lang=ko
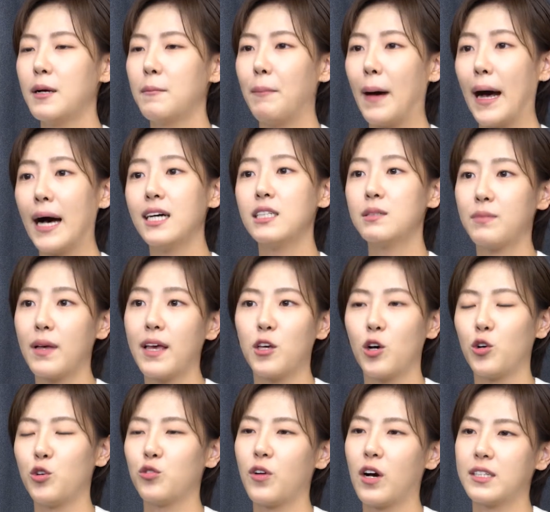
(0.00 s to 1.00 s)
마음의
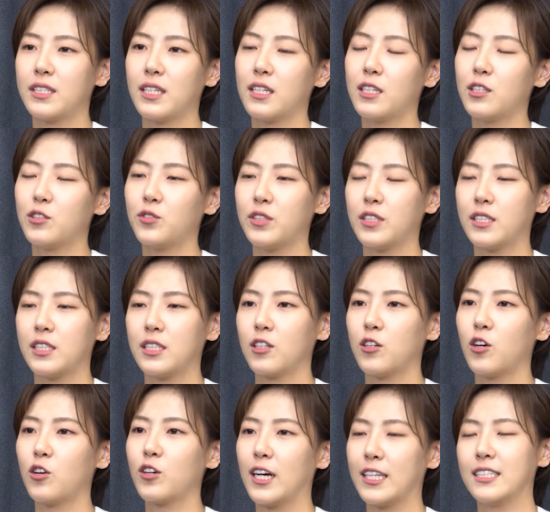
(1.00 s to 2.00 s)
여유가 생길 수 있을
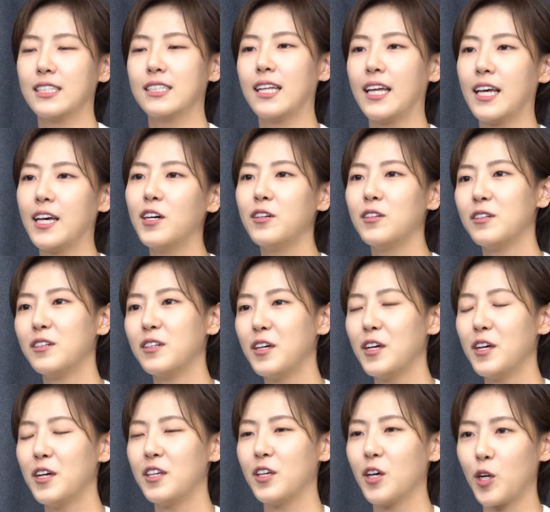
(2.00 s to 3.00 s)
것 같은데요.
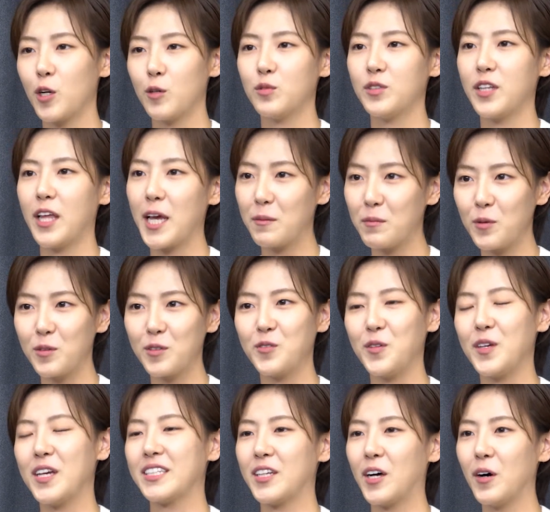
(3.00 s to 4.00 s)
여러분의 행복을
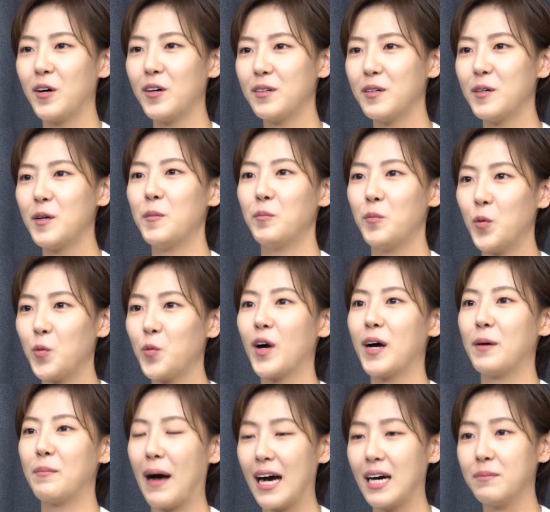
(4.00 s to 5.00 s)
위해서
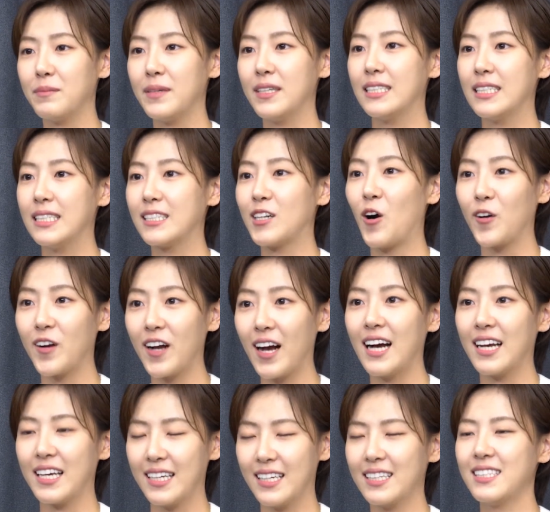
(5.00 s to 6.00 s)
몸과 마음이 늘
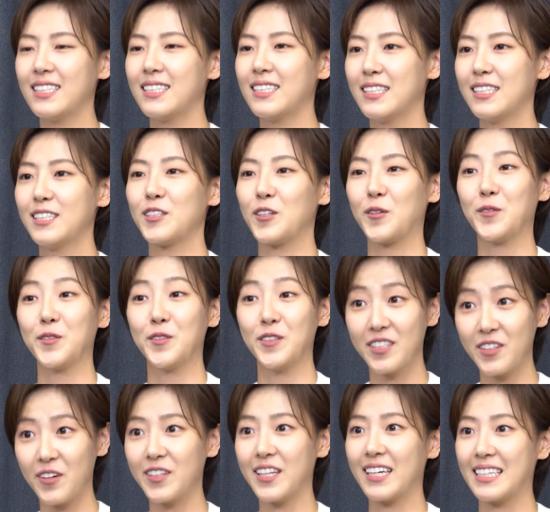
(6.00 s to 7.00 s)
건강하기를 저도
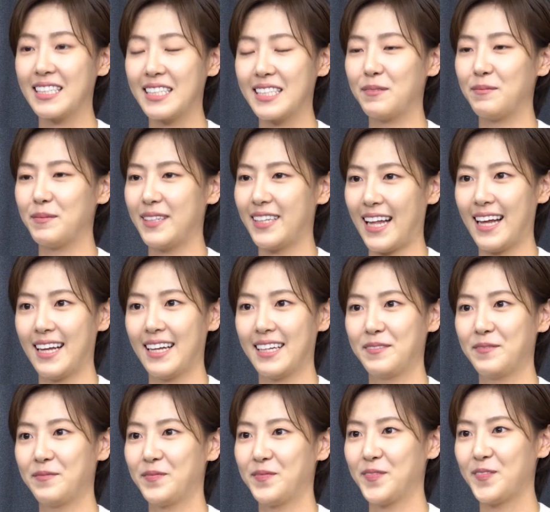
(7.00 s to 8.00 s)
응원하겠습니다.
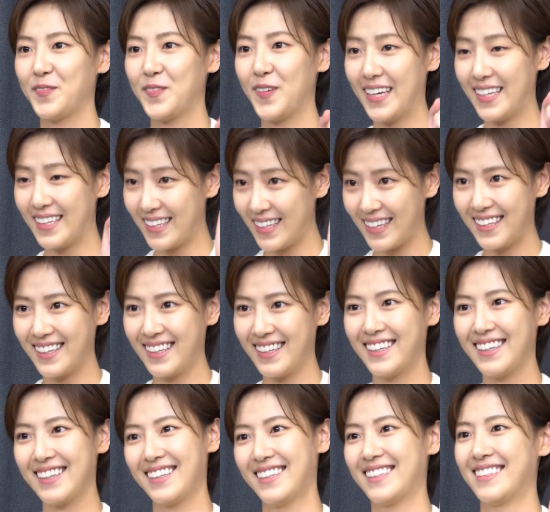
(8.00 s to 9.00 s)

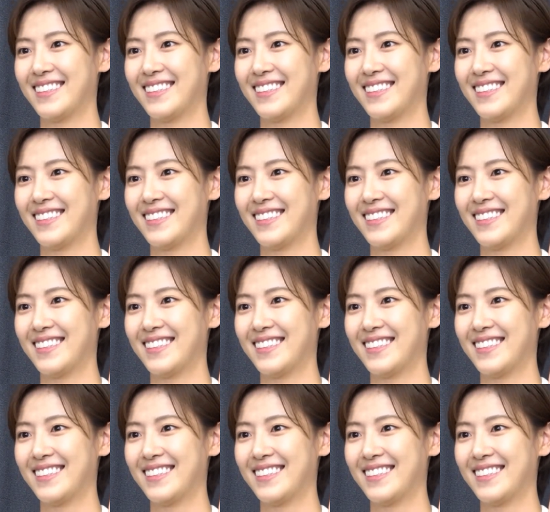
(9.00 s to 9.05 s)
화이팅!